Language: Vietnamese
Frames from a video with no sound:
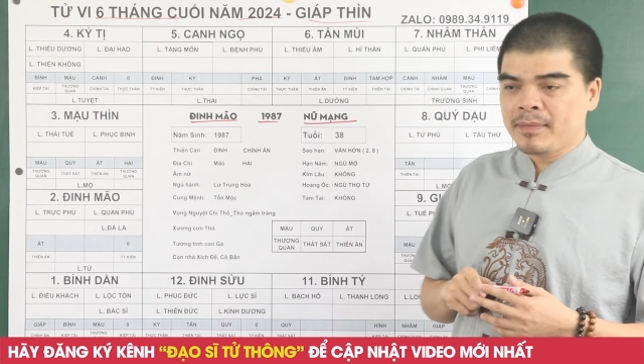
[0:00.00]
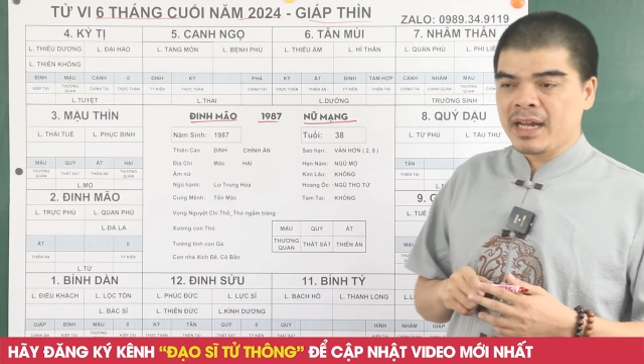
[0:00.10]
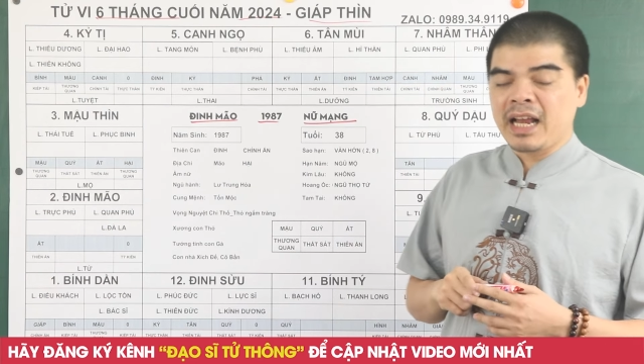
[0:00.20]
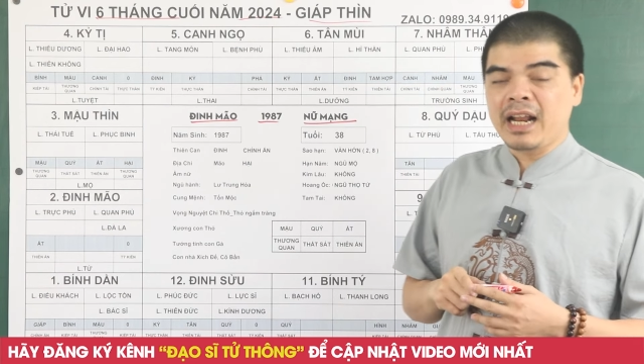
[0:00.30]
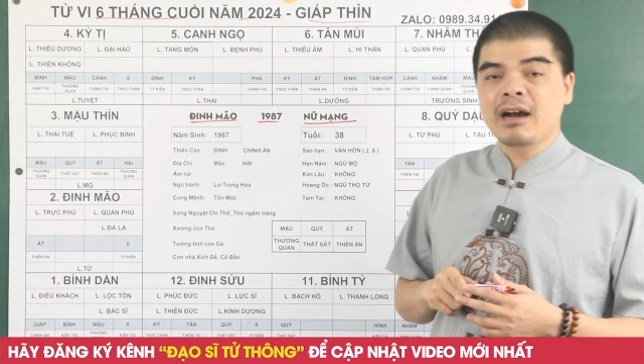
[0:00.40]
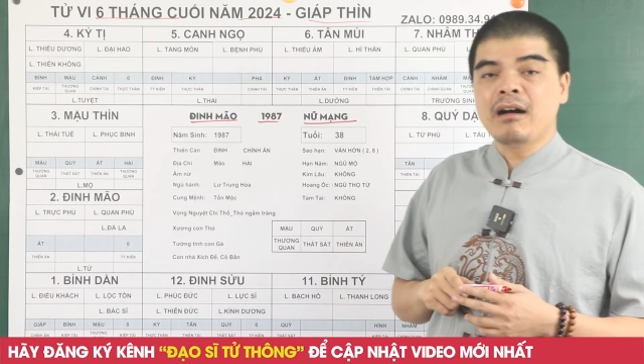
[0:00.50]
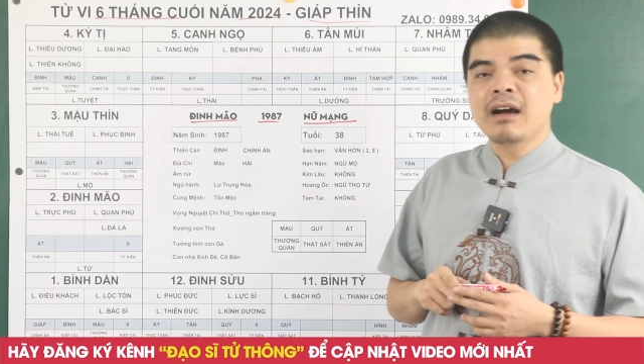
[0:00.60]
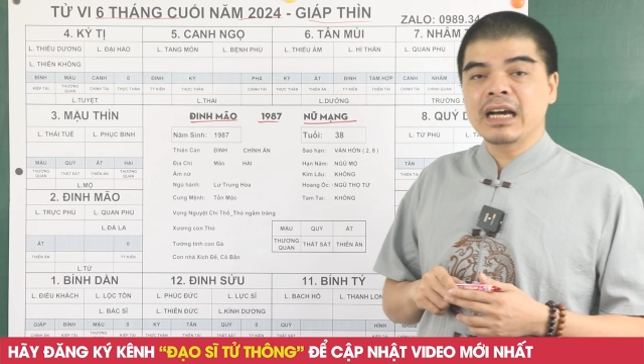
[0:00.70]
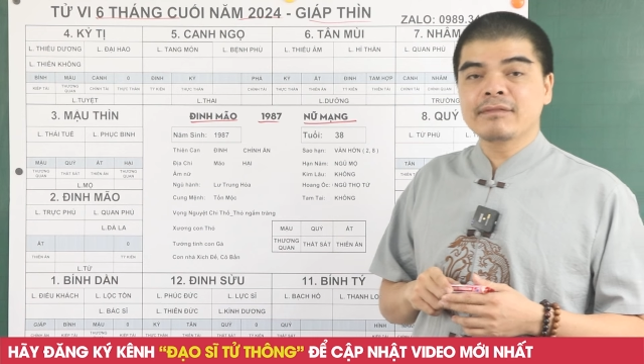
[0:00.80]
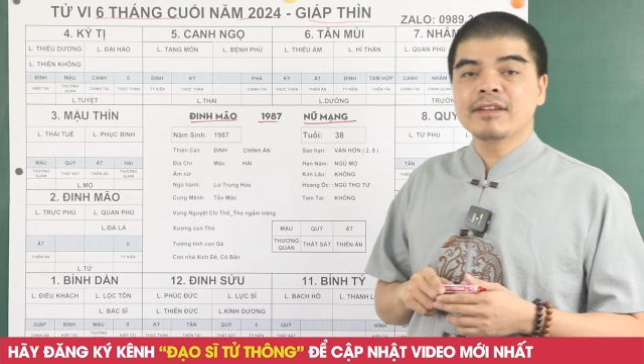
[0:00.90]
khá là khó
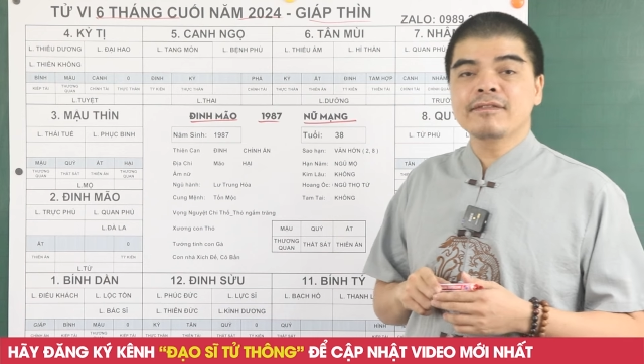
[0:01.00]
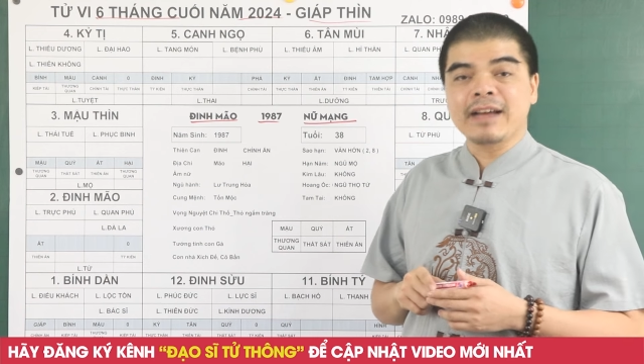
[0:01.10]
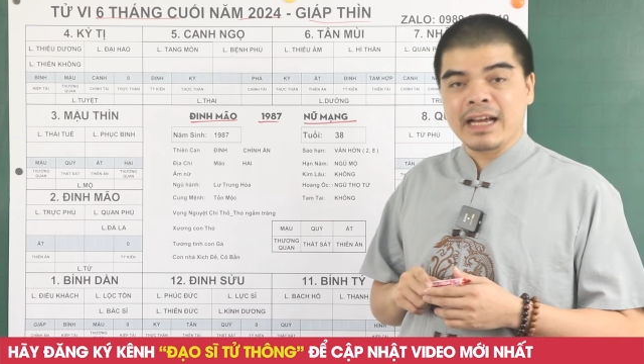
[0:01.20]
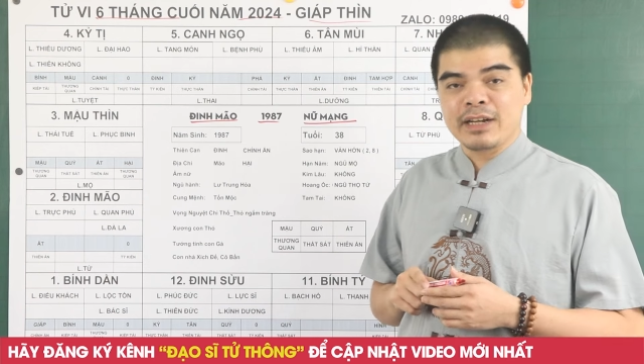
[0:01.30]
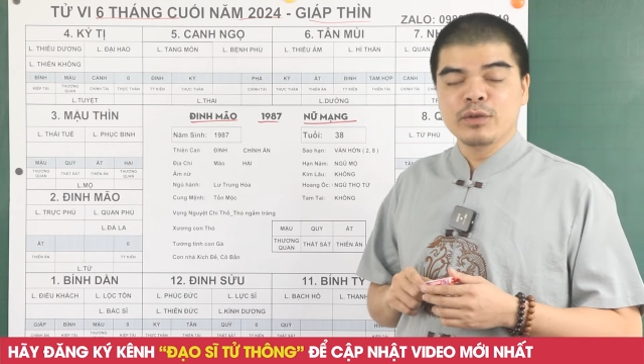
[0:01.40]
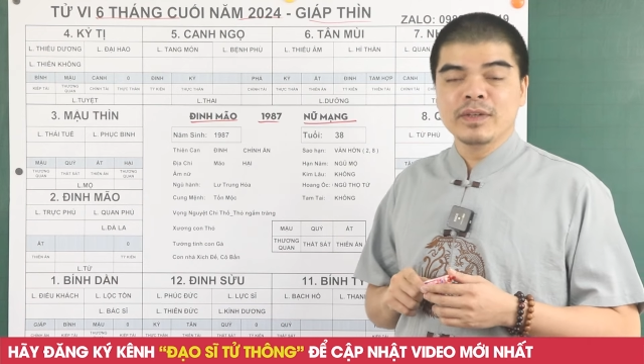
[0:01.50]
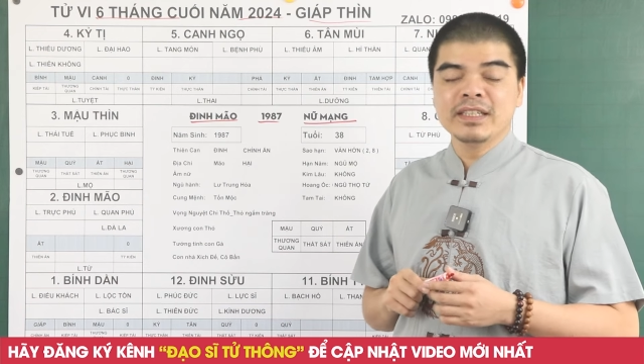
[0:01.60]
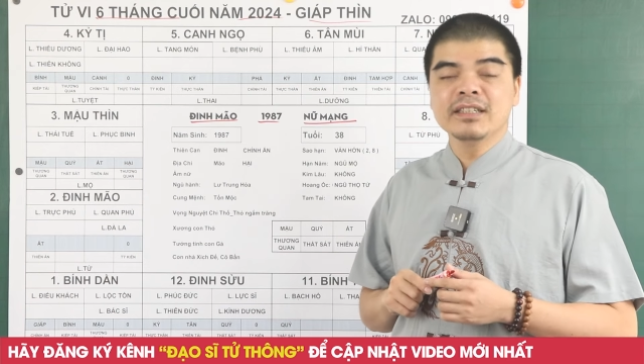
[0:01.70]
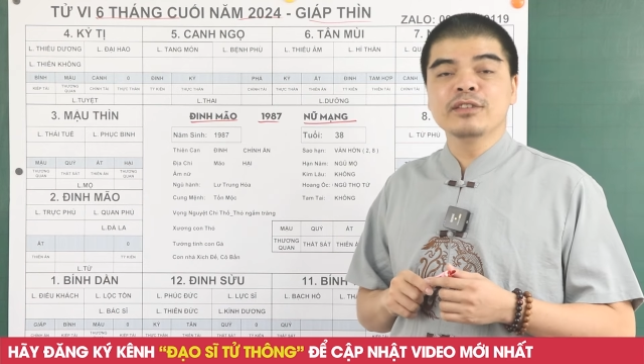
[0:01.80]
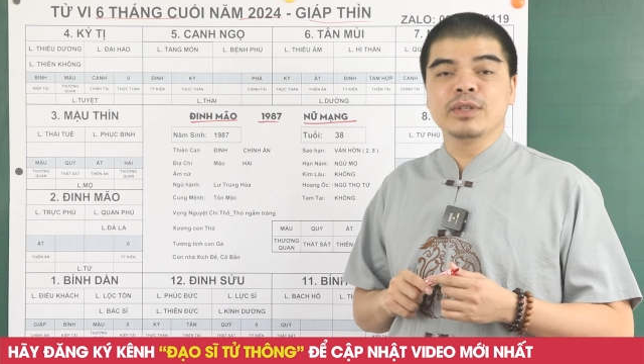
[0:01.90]
khăn vất vả đối với
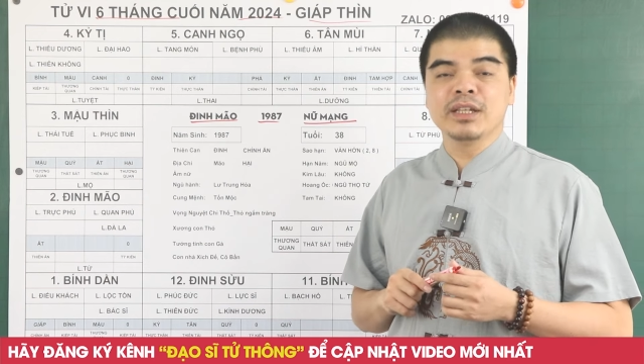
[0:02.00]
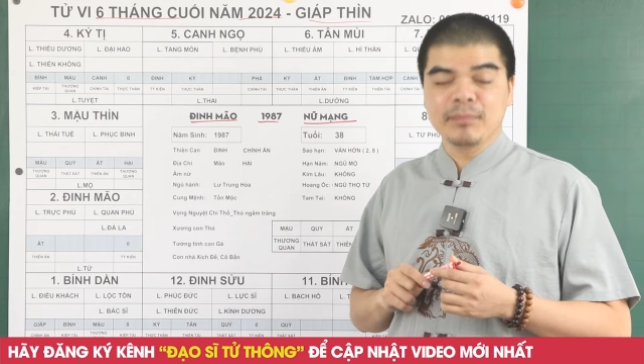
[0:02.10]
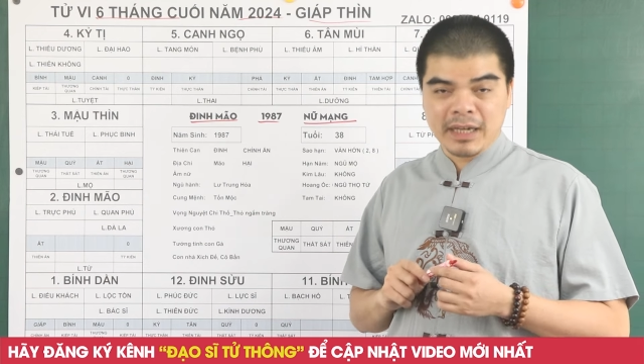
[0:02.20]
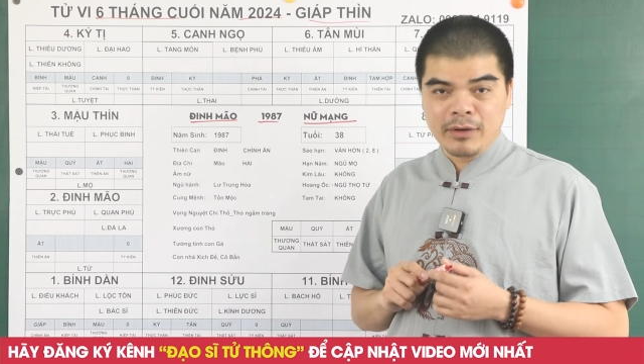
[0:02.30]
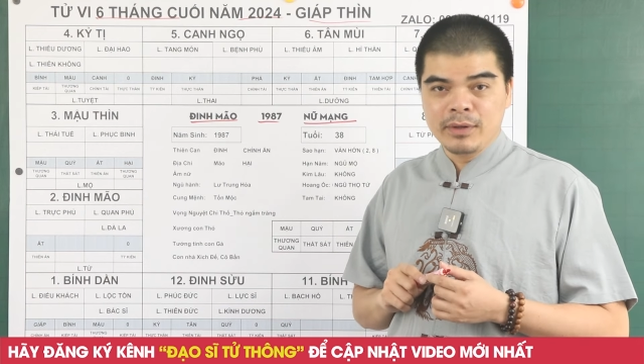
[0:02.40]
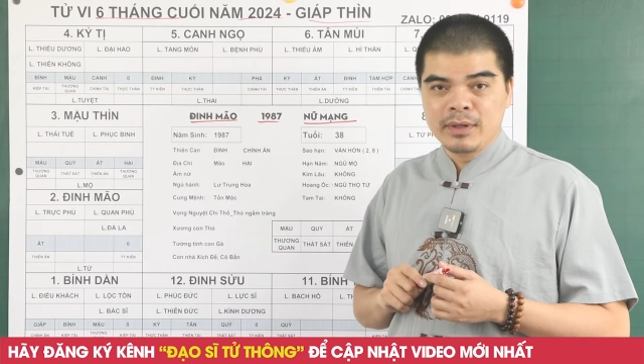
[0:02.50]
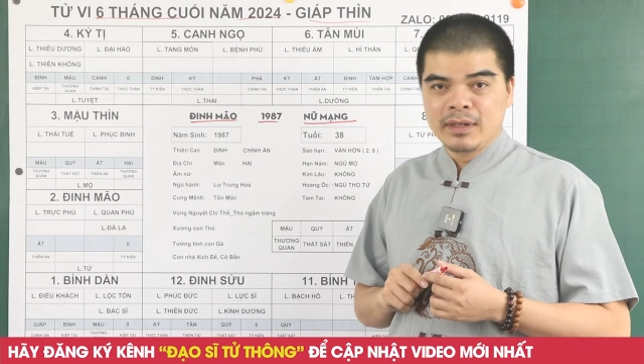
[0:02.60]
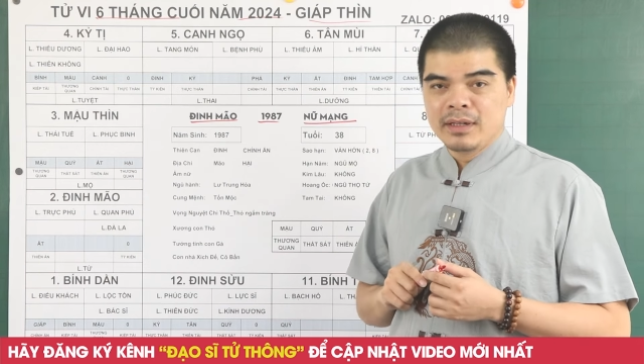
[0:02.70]
những người tuổi Đinh Mão.